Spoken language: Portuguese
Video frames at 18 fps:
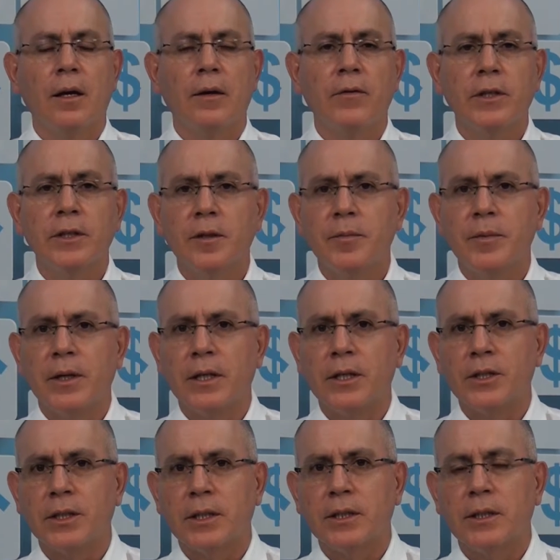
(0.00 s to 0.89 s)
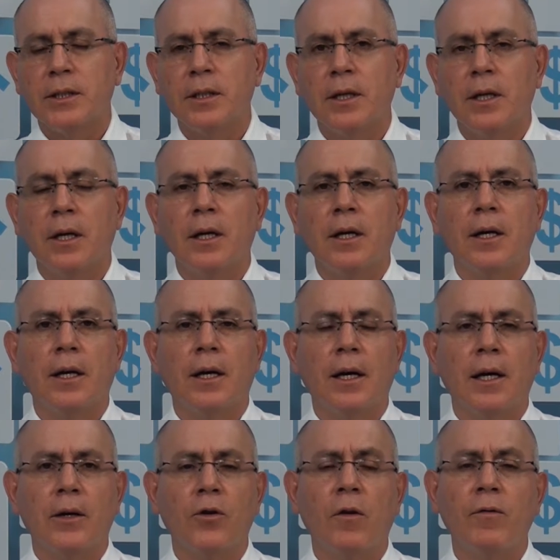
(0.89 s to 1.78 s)
Veja bem, Alexandre,
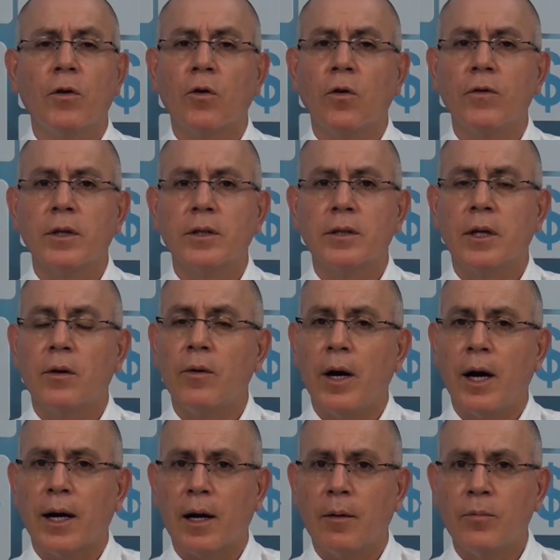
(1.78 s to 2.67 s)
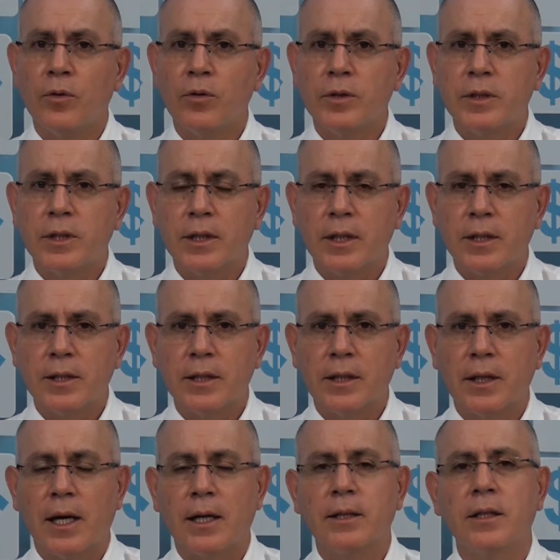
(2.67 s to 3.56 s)
a nova convenção acabou de ser
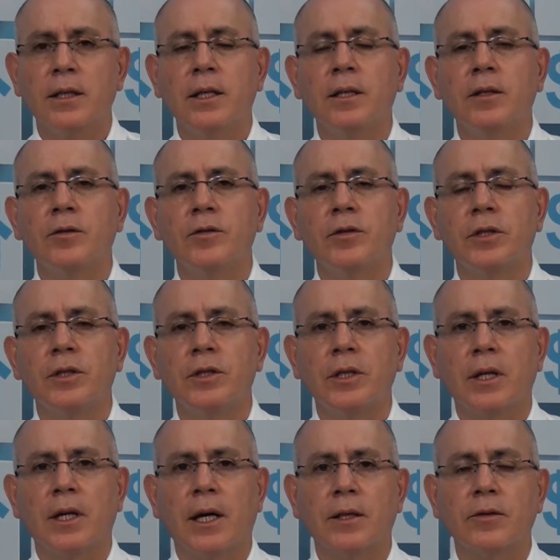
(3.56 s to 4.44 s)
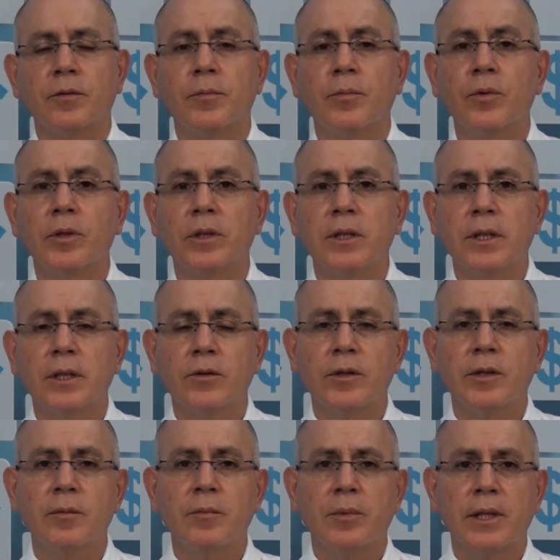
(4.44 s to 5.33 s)
assinada entre os sindicatos.
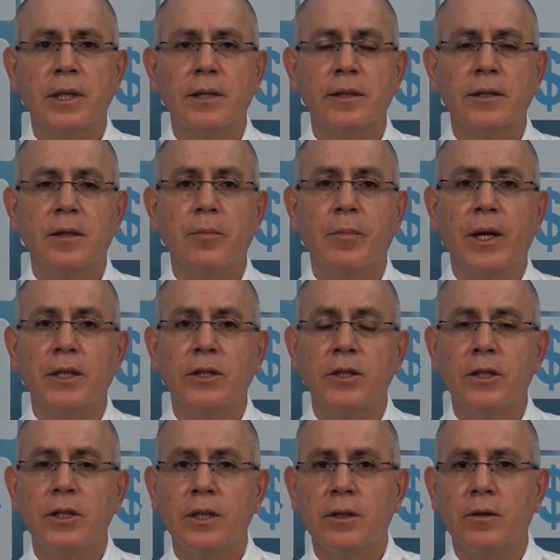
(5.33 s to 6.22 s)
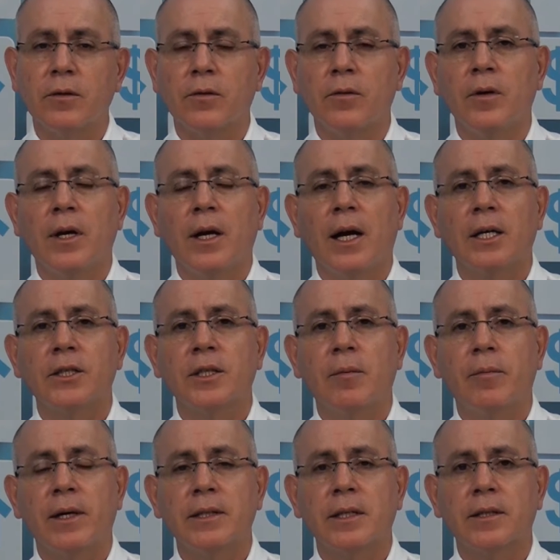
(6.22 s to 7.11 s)
Portanto, as empresas que praticam as
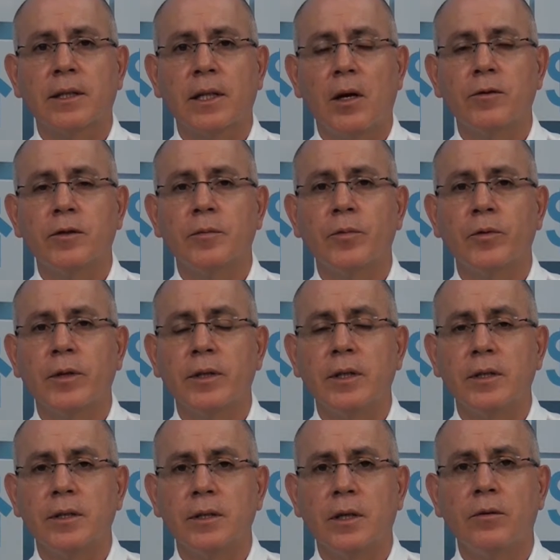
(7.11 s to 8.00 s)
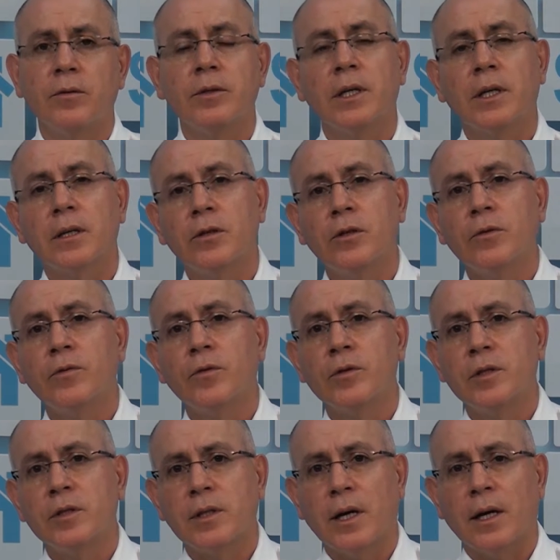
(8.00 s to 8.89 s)
chamadas cláusulas por adesão, e aqui eu
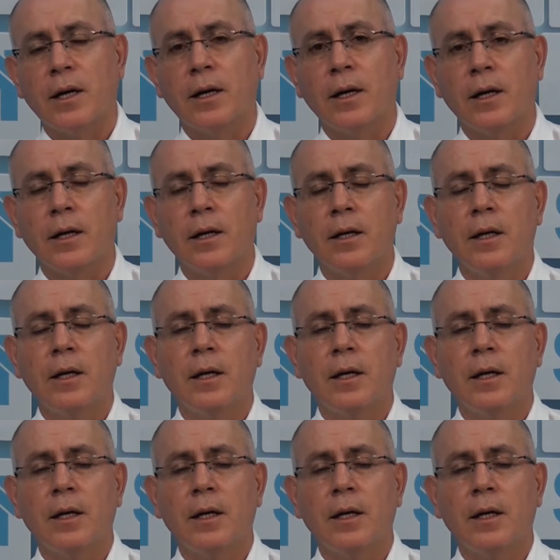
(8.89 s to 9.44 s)
vou destacar